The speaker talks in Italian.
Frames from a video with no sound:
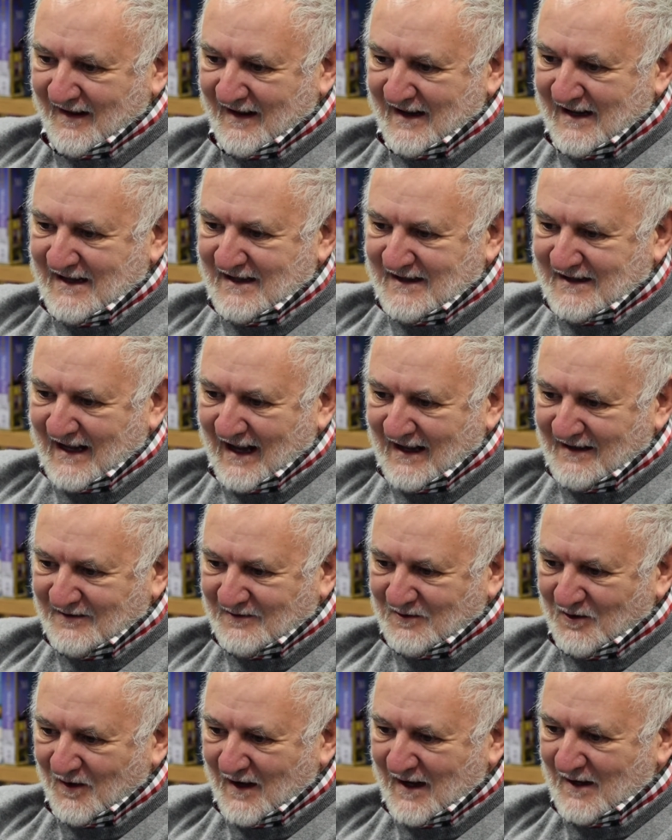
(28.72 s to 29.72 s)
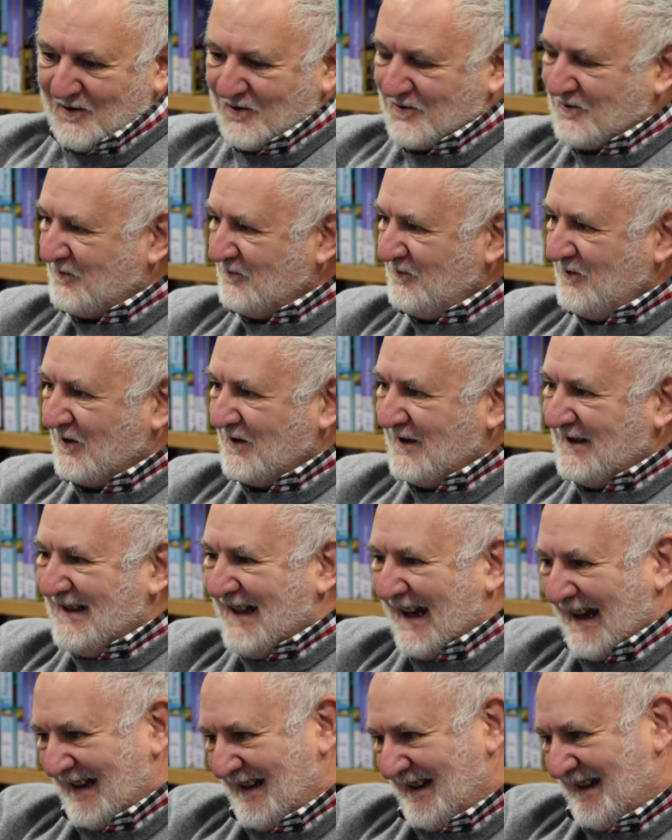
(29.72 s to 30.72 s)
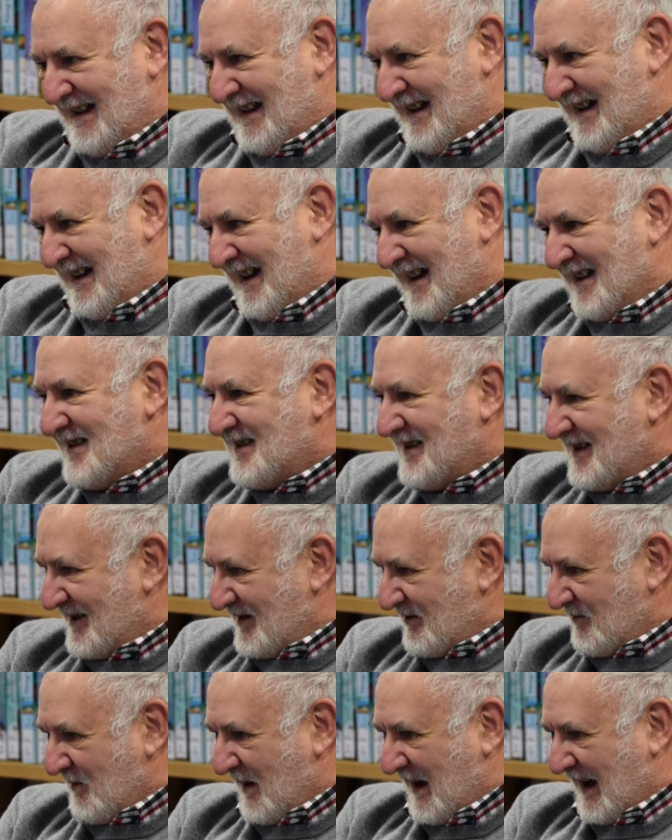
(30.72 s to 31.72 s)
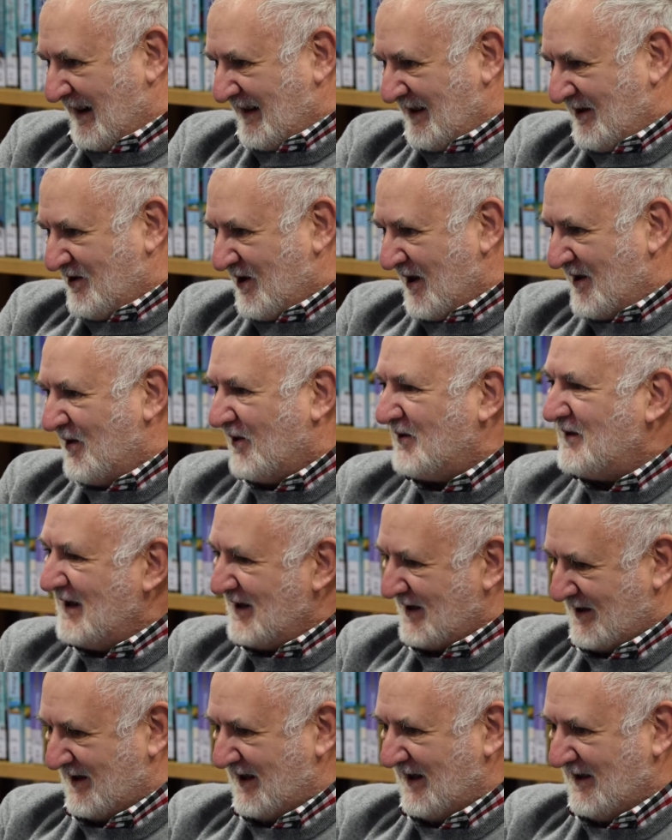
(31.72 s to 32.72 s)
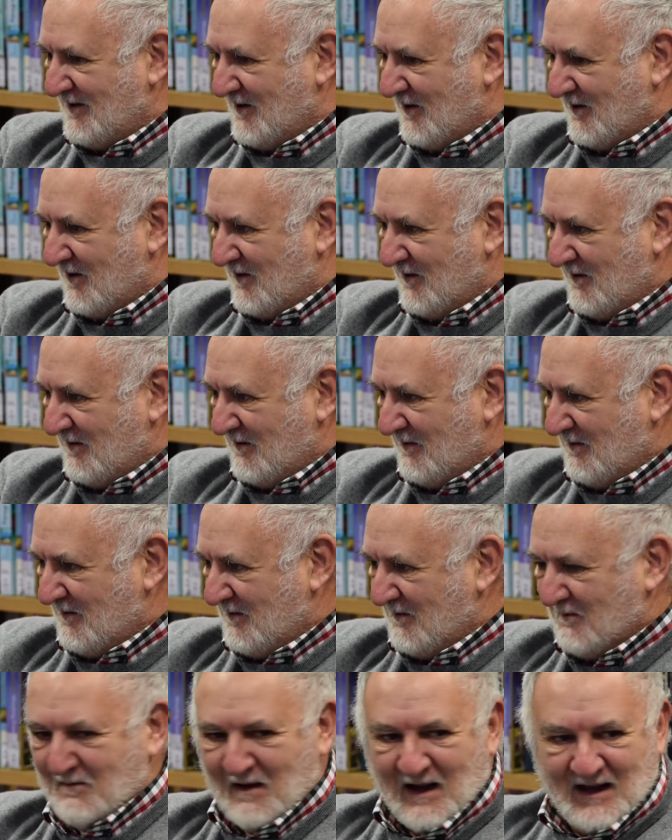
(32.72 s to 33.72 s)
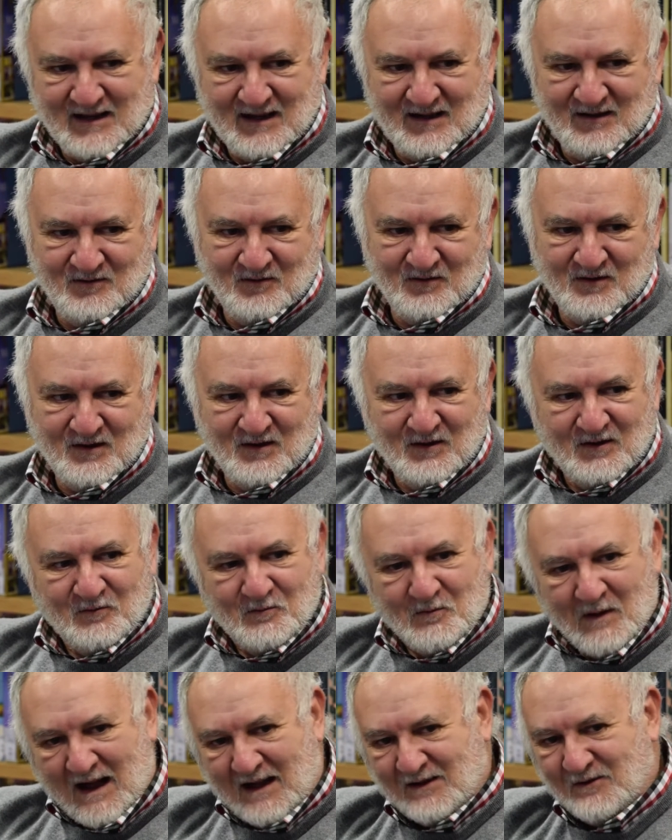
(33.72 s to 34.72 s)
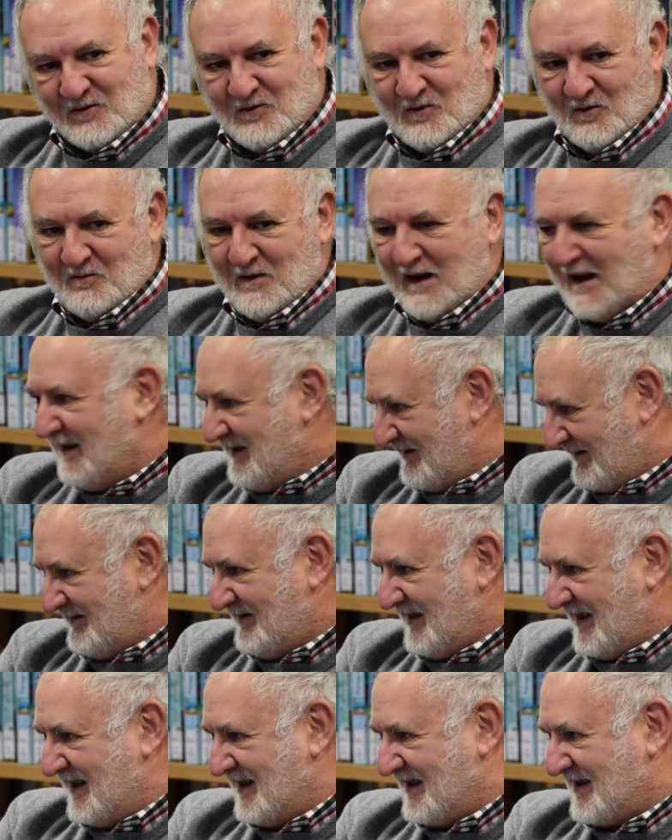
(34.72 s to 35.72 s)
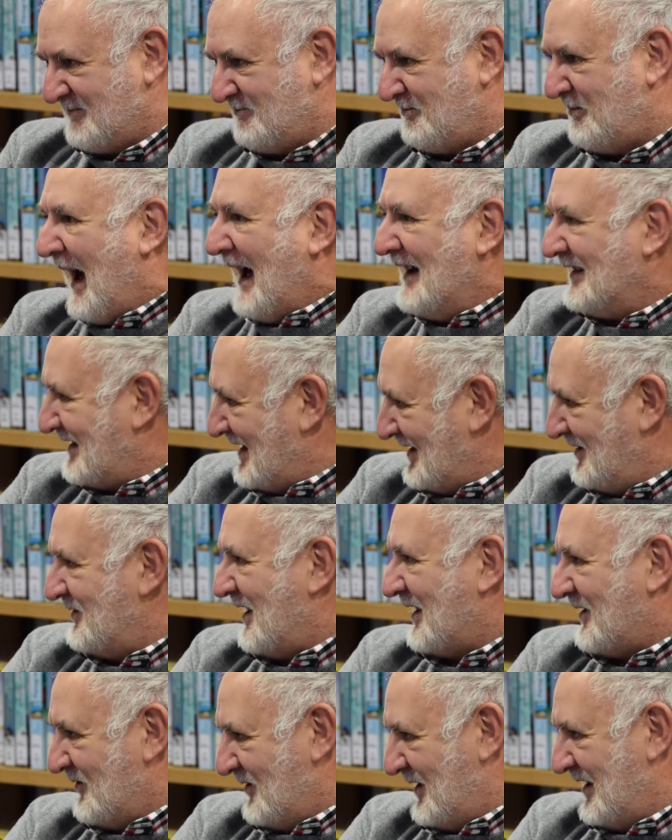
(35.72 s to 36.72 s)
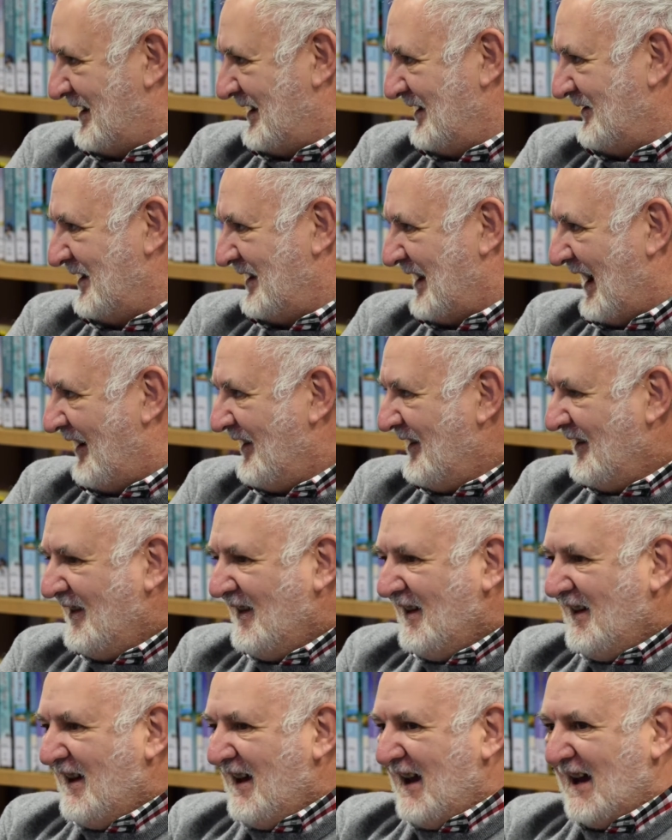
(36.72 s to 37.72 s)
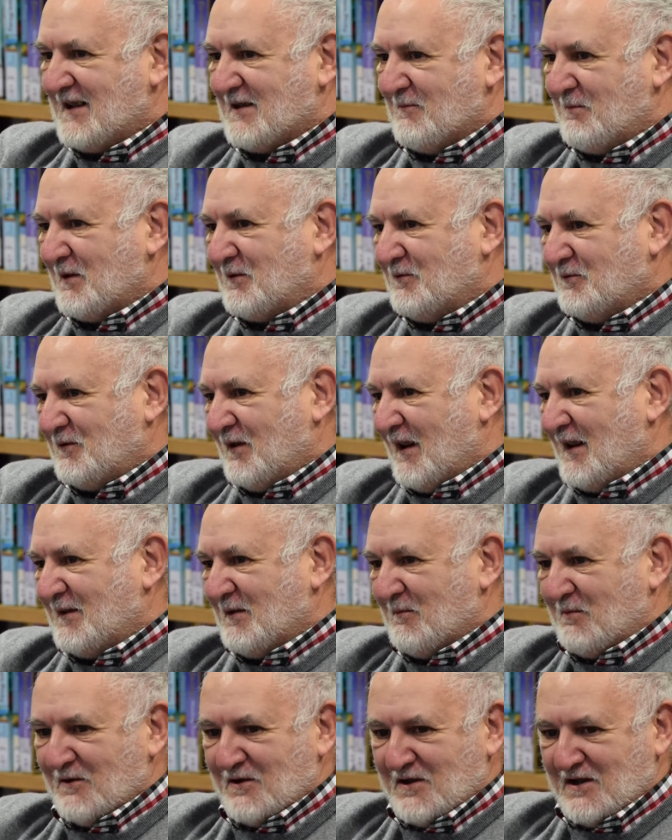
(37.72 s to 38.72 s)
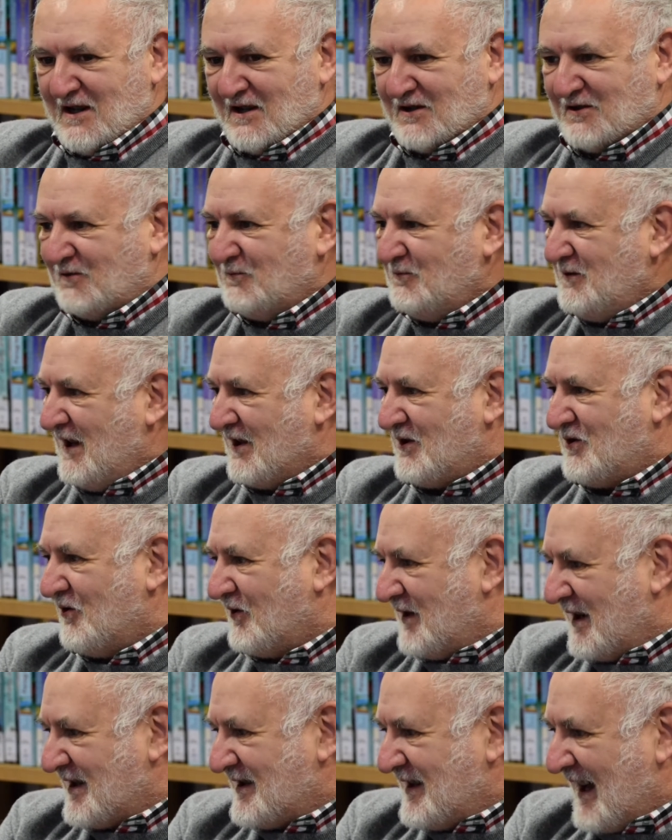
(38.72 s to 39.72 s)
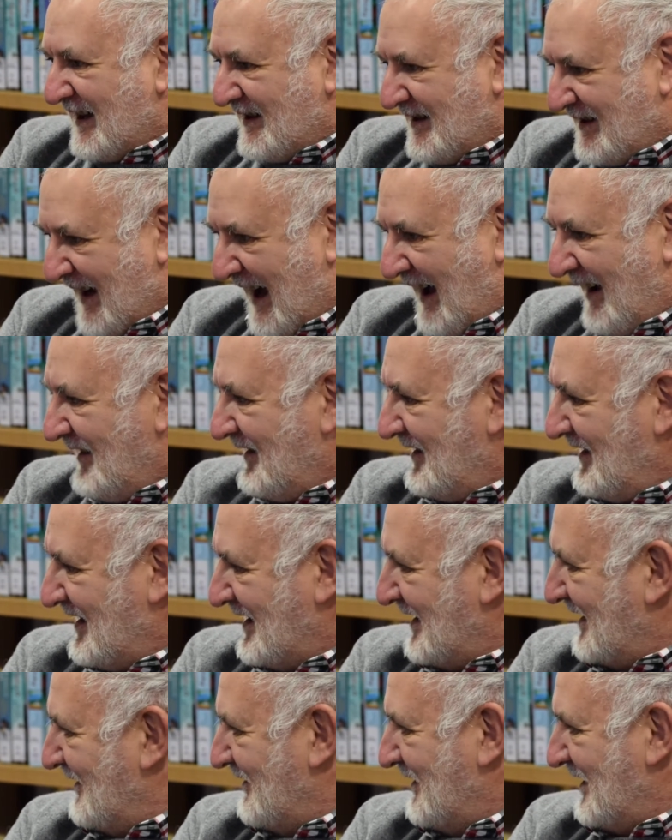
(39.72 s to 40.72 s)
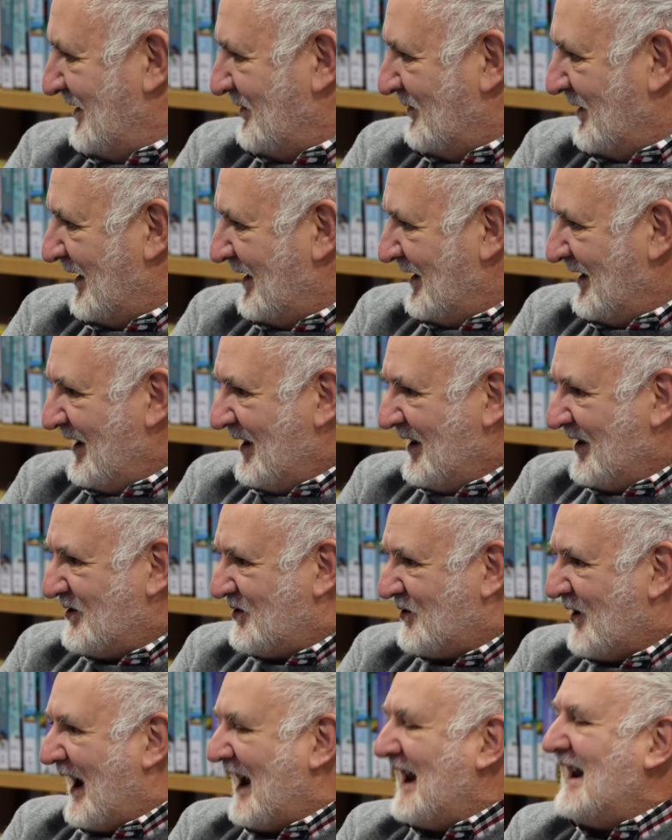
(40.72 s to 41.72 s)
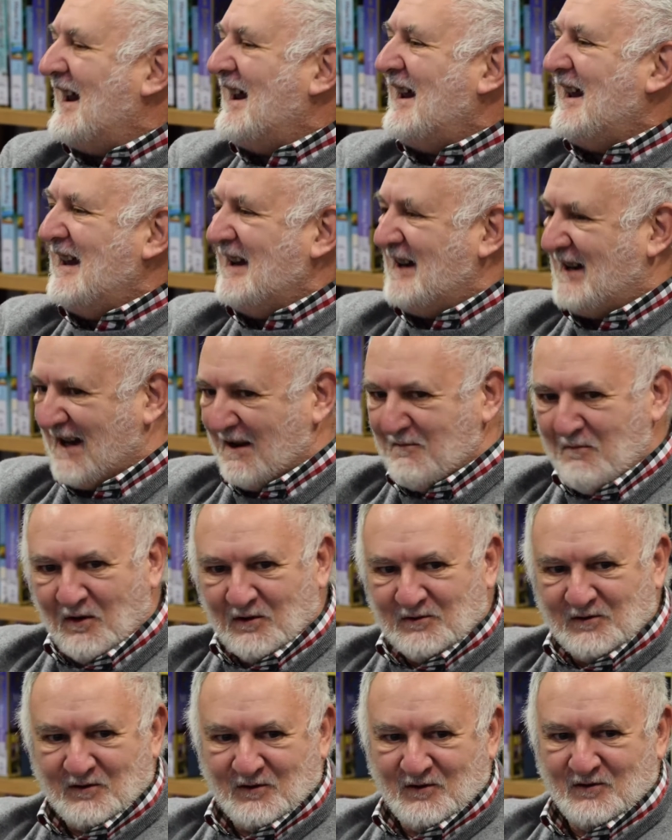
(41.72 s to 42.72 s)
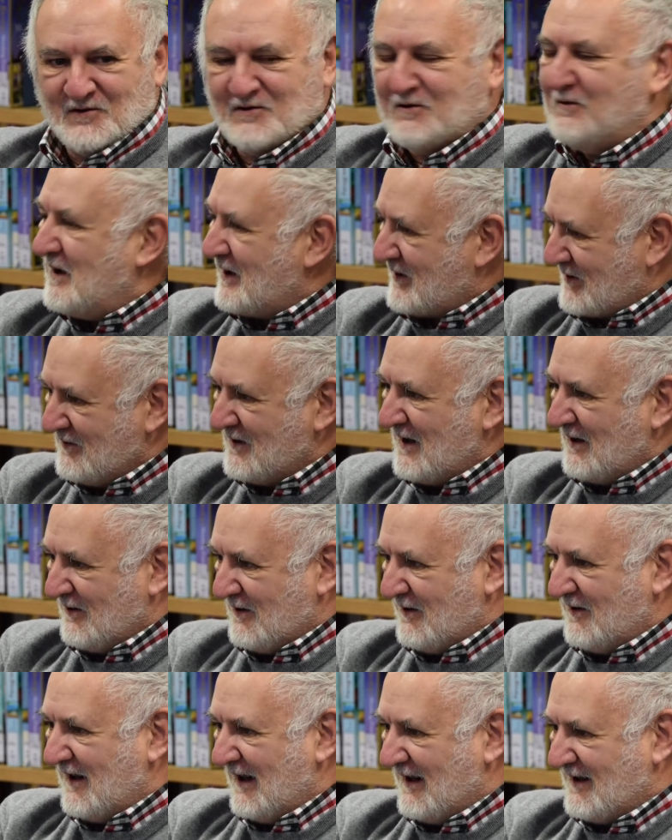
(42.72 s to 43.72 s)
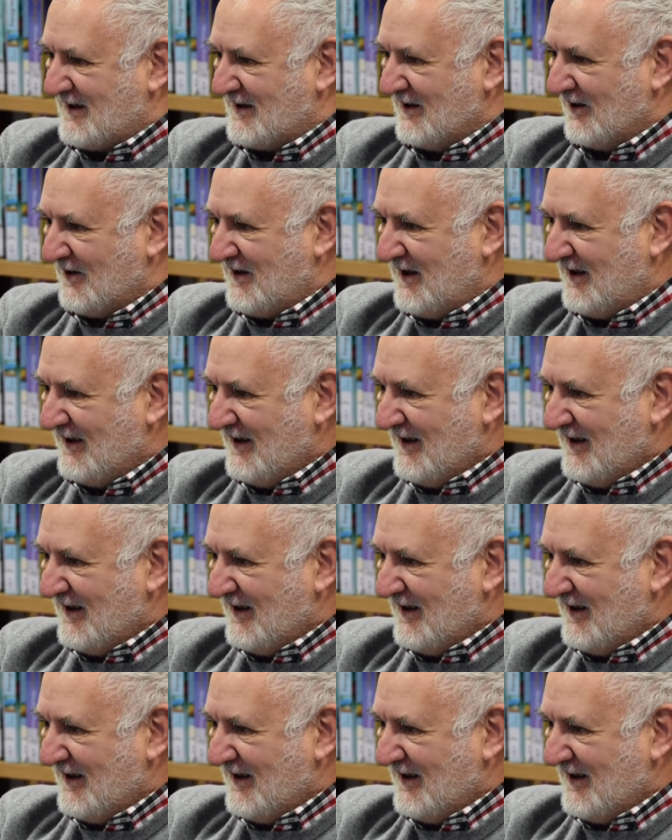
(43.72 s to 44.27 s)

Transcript: Intanto è lo studio degli esseri umani, cioè non del singolo, ma dell'umano come parte di una collettività. E soprattutto l'antropologia studia ciò che sta tra gli individui, cioè in che modo costruiscono le loro relazioni.